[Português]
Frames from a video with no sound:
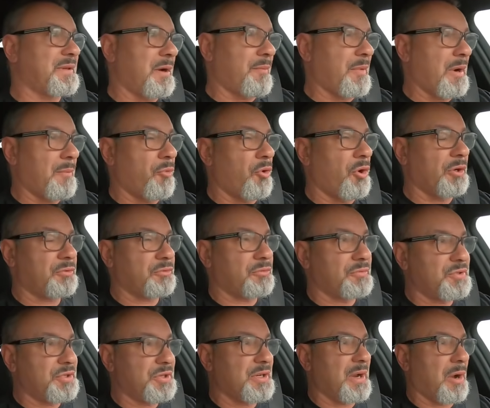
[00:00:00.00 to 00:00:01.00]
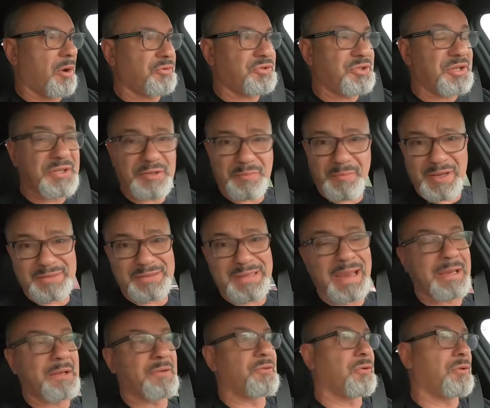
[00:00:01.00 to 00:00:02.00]
É uma moto de altíssima
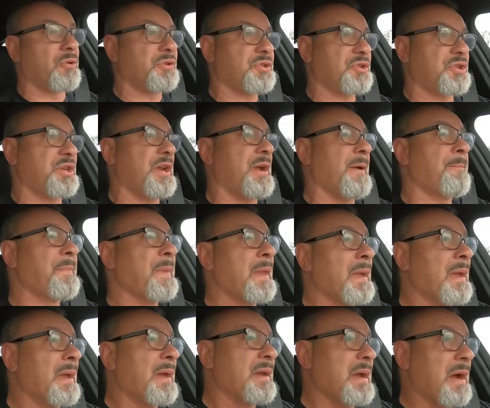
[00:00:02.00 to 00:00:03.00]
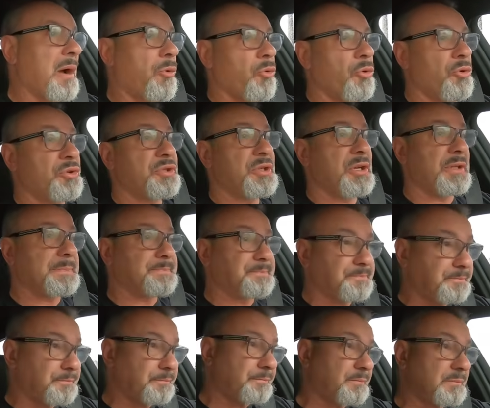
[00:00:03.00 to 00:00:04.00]
tecnologia, é onde
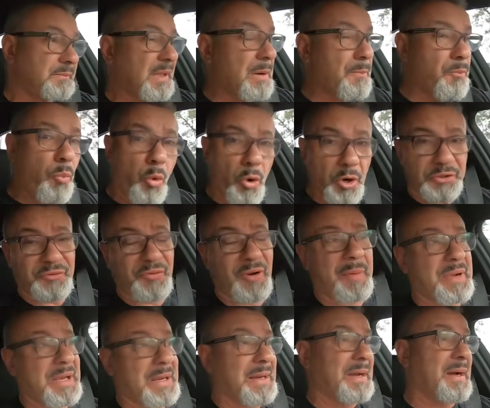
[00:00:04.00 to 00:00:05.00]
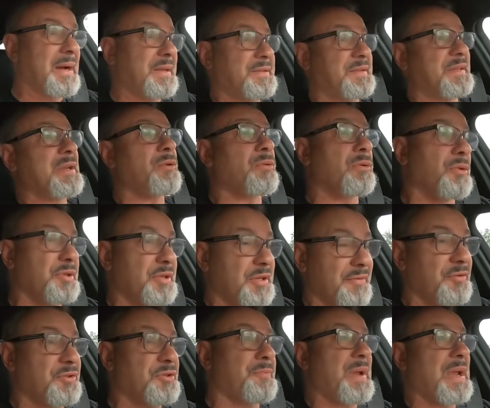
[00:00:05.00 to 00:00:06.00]
muitos fabricantes,
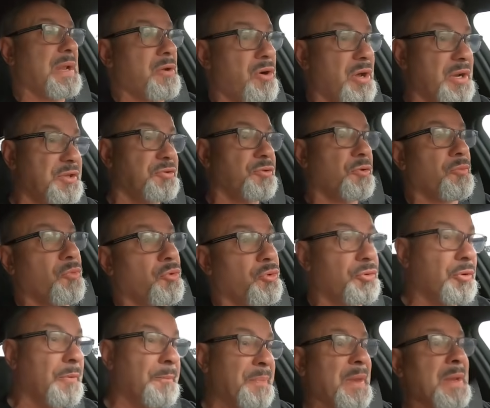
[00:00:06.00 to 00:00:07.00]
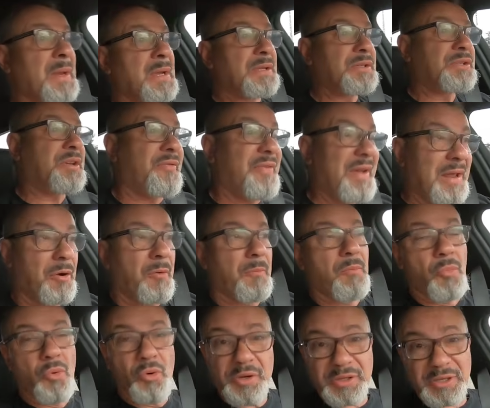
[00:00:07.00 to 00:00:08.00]
inclusive os melhores do mundo, tiveram
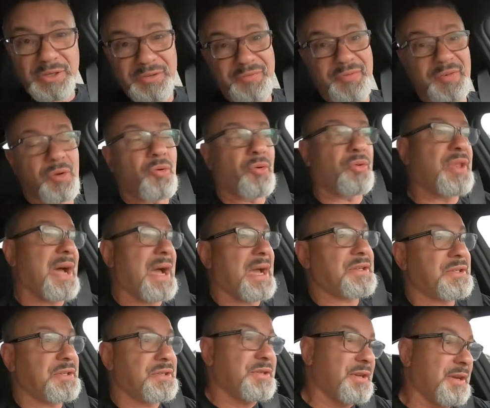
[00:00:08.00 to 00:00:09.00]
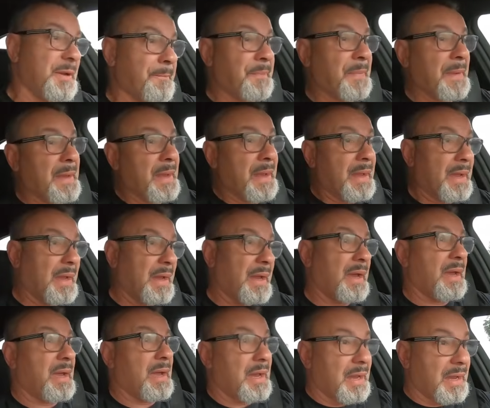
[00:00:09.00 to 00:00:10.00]
muita dificuldade de
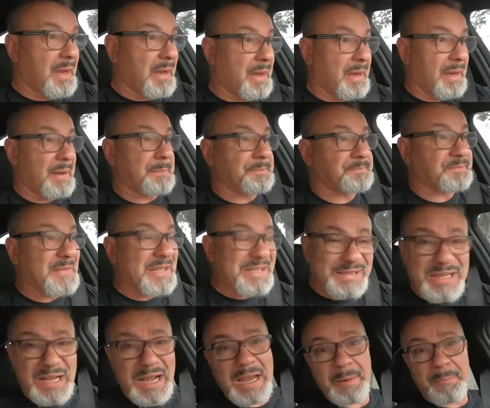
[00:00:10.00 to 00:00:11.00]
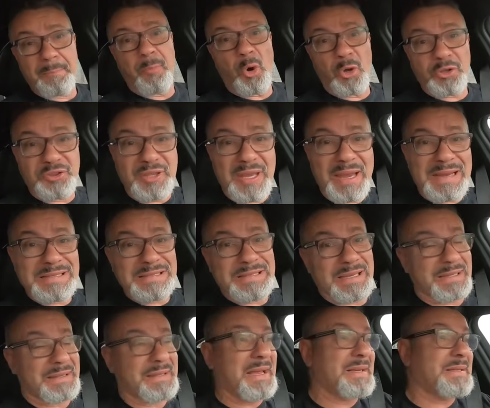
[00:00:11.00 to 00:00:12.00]
é, extrair
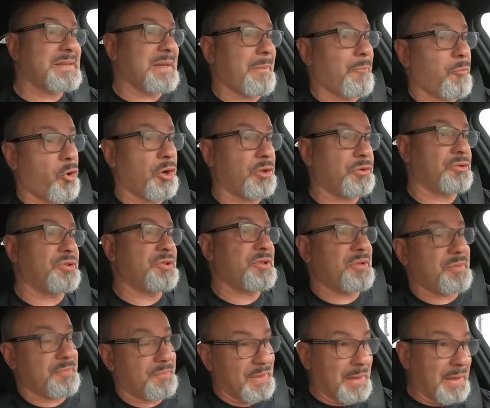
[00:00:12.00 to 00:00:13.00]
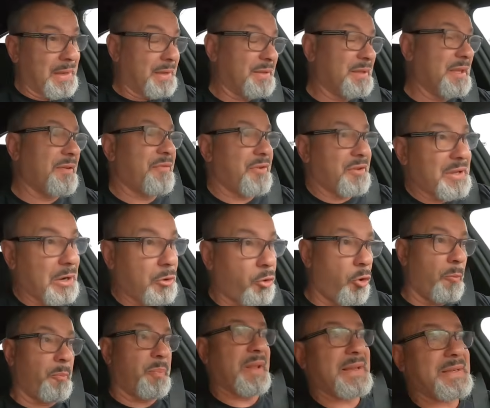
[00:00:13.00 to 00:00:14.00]
potência dessa moto de, devido à
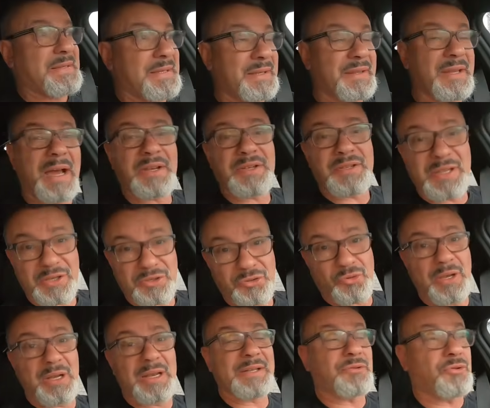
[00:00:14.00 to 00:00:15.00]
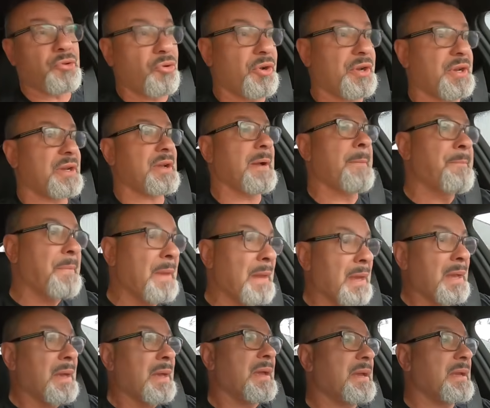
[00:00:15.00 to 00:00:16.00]
complexidade da sua eletrônica
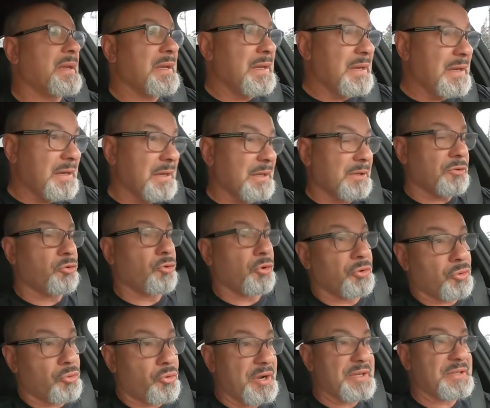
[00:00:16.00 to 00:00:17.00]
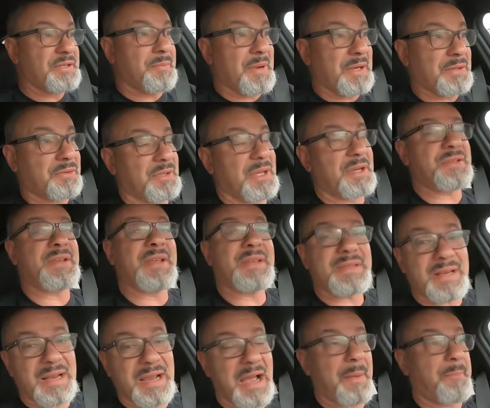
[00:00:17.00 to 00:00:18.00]
e todo o conhecimento da
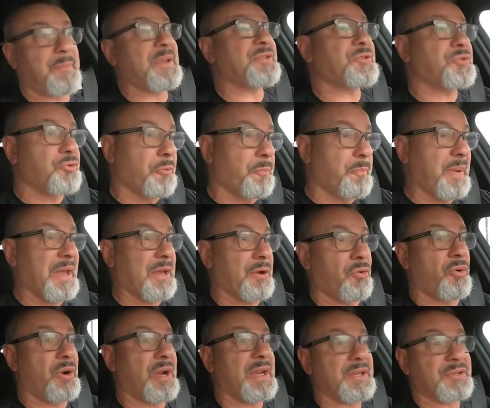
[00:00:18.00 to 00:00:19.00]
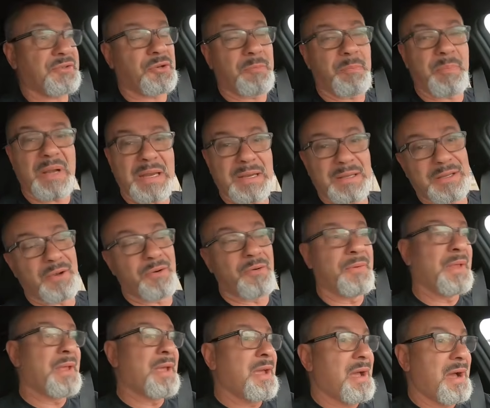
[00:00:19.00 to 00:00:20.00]
G-Escape superou aí, surpreendeu
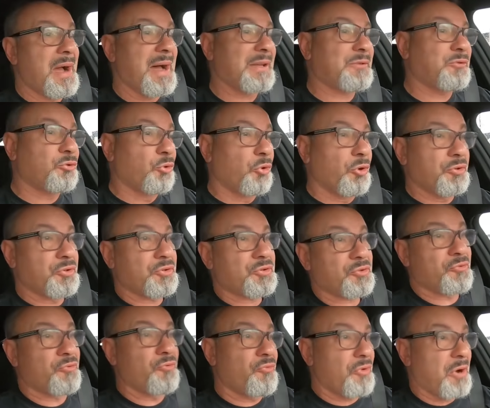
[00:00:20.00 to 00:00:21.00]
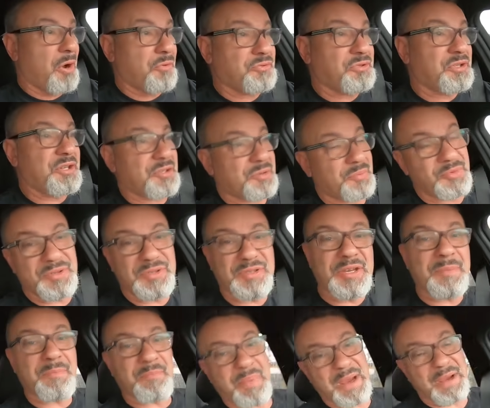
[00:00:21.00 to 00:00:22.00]
a todos com um altíssimo
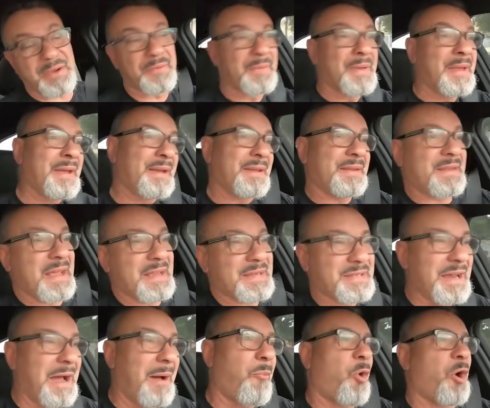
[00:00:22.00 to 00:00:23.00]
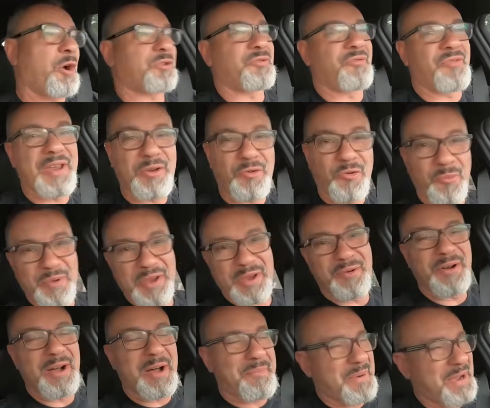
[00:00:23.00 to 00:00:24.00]
desempenho nessa moto. Vem
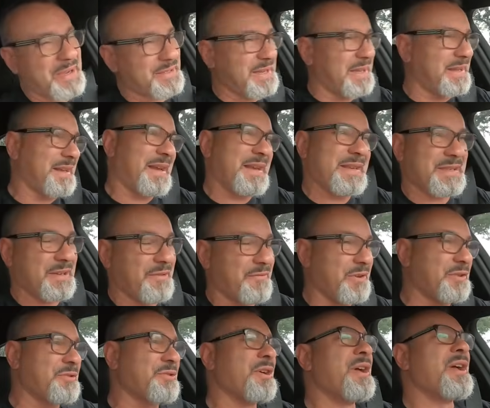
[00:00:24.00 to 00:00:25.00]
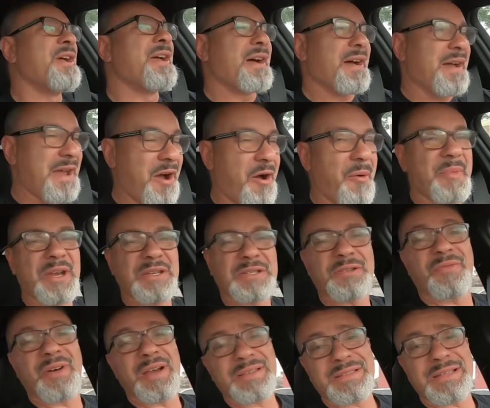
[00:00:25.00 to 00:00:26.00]
comigo, rapaziada, que esse vídeo
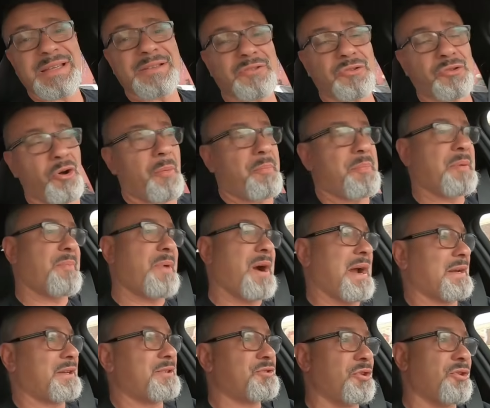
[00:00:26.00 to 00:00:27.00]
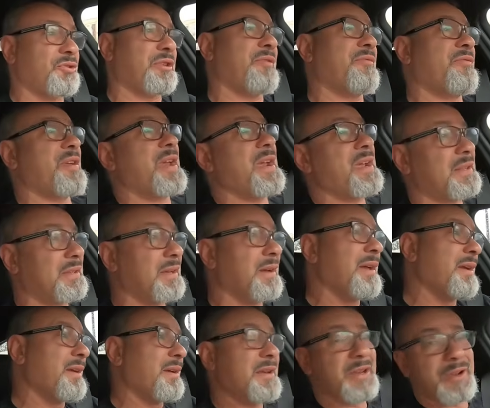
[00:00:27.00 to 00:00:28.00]
realmente vai ser top. Mark, solta a vinheta
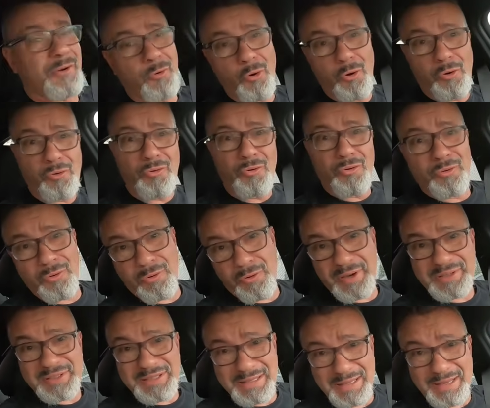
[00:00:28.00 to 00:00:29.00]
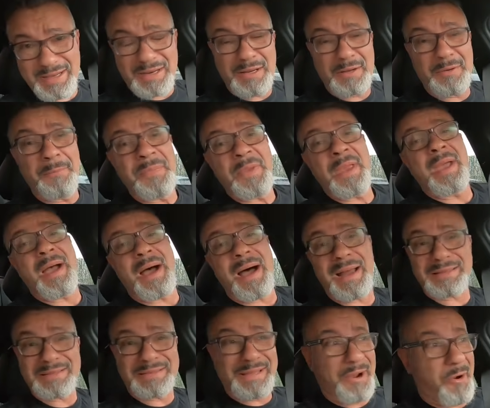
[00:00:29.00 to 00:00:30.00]
e go, go, go, acelerando
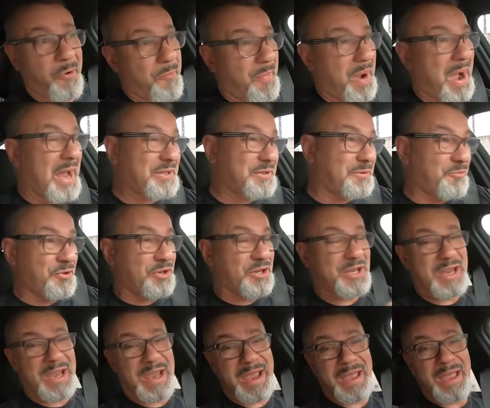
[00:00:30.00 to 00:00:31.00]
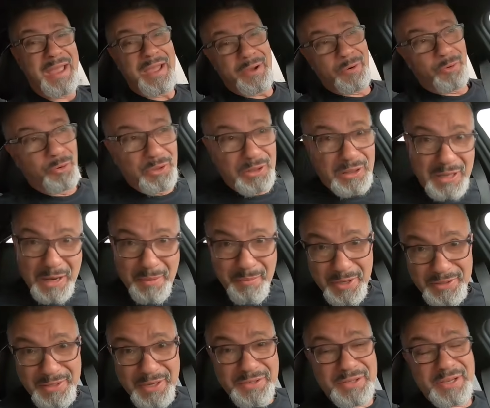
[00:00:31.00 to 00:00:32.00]
até o máximo, que é o
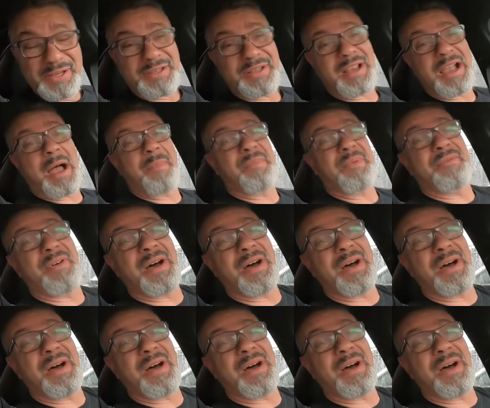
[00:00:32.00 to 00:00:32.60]
lema da G-Escape.